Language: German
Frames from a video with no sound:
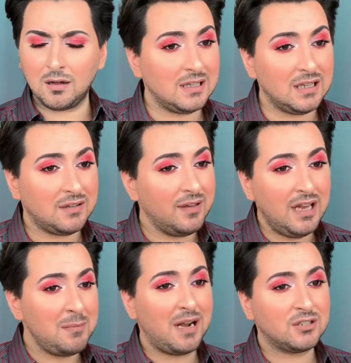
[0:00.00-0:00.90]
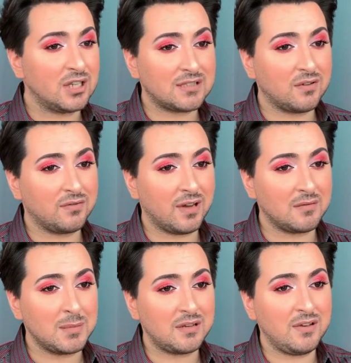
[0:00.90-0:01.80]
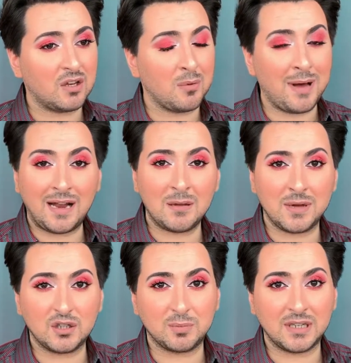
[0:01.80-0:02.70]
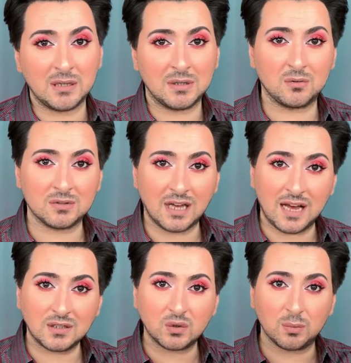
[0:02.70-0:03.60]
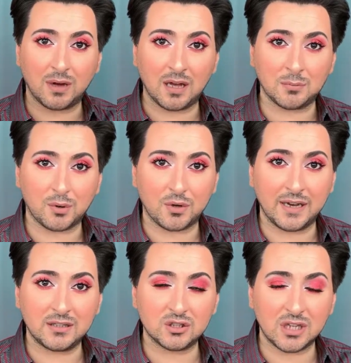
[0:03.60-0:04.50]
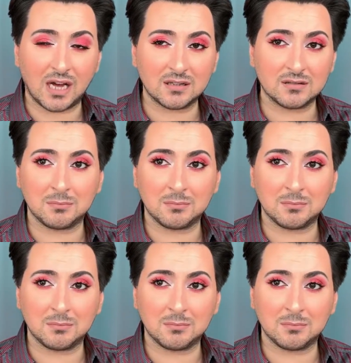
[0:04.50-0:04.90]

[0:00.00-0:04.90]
Ich will einmal just for fun mich wie ein normaler Mensch benehmen und tagsüber ein Projekt starten,